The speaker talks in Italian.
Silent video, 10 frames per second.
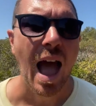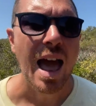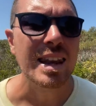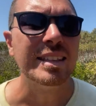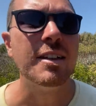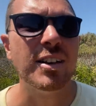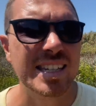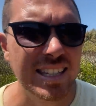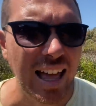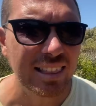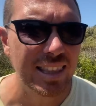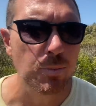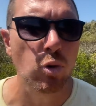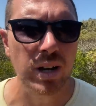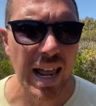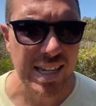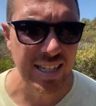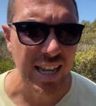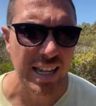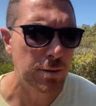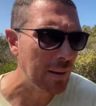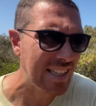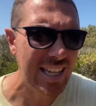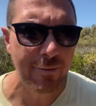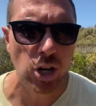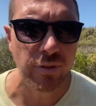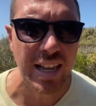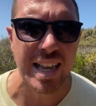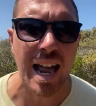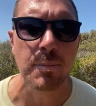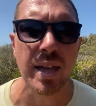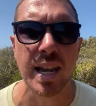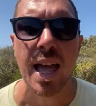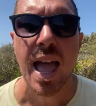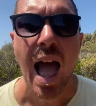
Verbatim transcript: alle devastanti burrasche che spazzavano via gli alberi,